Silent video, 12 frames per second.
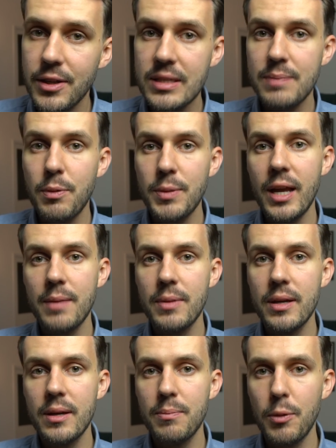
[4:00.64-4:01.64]
nie
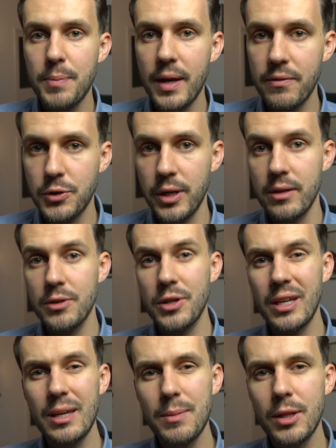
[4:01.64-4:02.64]
zapominajmy po pierwsze,
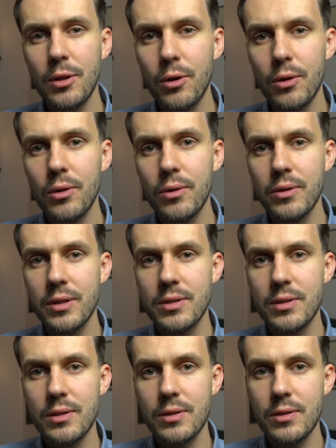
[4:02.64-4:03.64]
że Kimi to
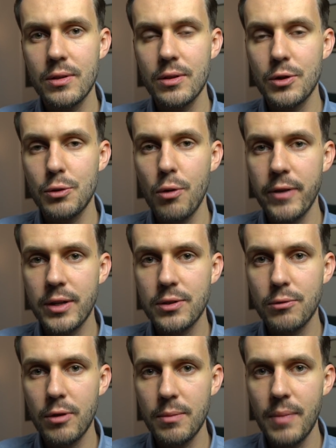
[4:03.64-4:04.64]
jest człowiek, z
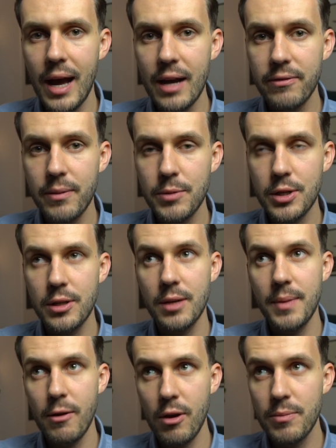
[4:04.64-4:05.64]
którym Alfa myślę
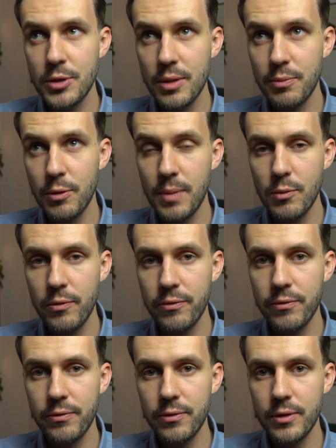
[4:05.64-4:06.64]
nie miałaby się
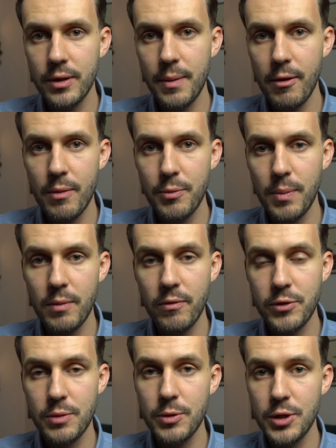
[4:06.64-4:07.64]
problemów, nie miała
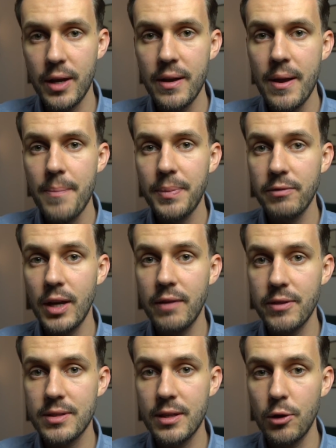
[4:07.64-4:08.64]
problemów, żeby się w tej
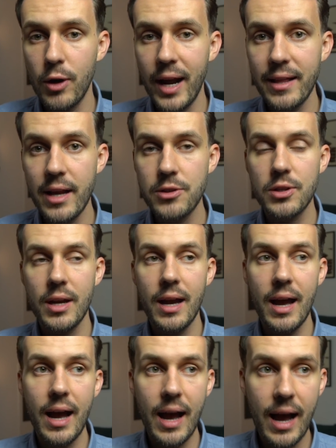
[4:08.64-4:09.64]
kwestii dogadać,
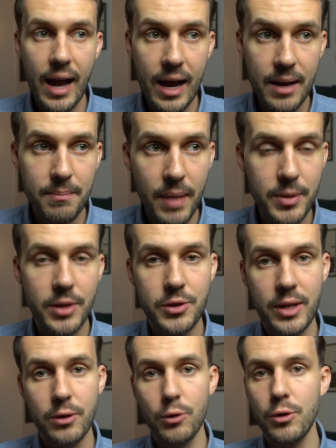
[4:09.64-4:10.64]
a mamy
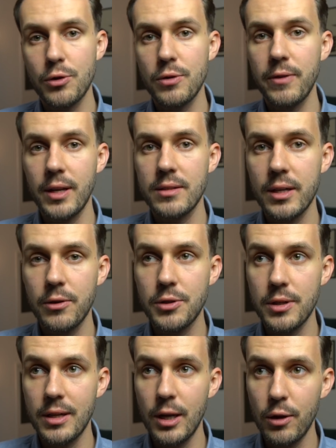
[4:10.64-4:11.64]
też Antonio Giovinazziego,
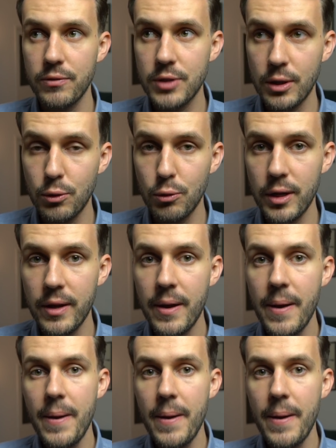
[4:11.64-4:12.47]
czyli kierowcę, który